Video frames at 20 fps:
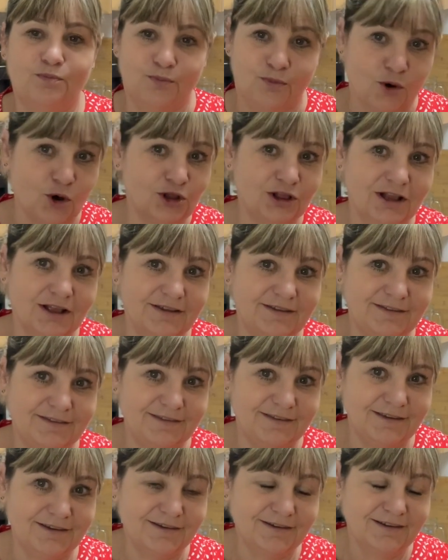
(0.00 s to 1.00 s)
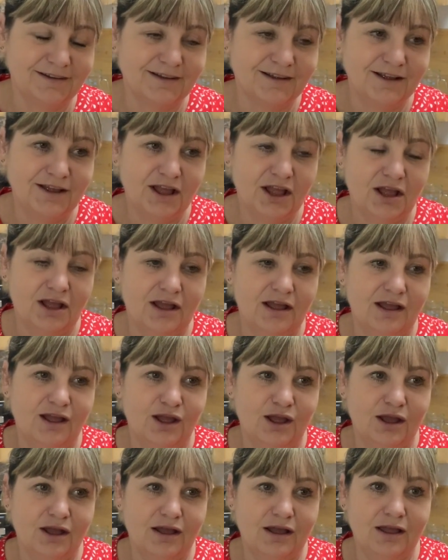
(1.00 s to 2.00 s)
подлости
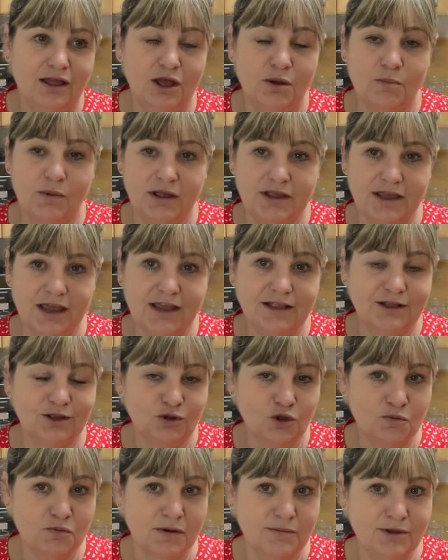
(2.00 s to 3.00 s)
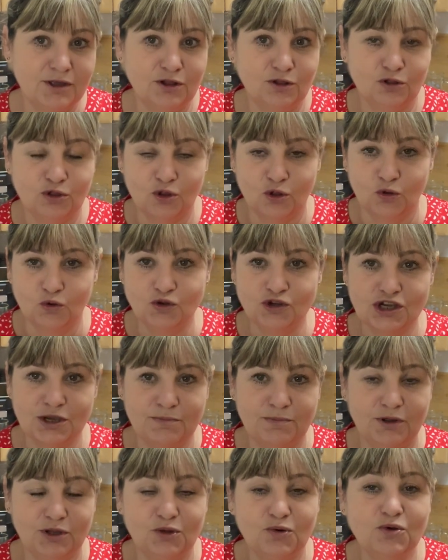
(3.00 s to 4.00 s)
э, моей на тот момент лучшей
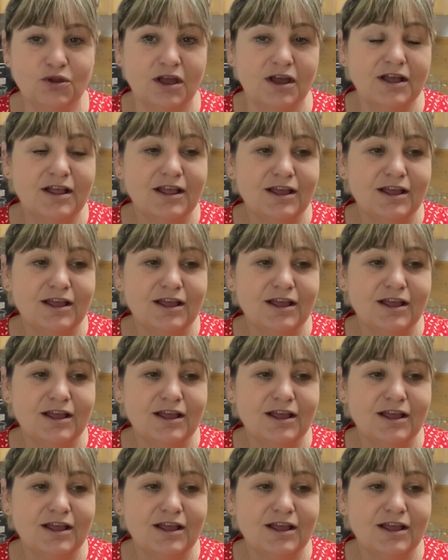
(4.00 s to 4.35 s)
подруги.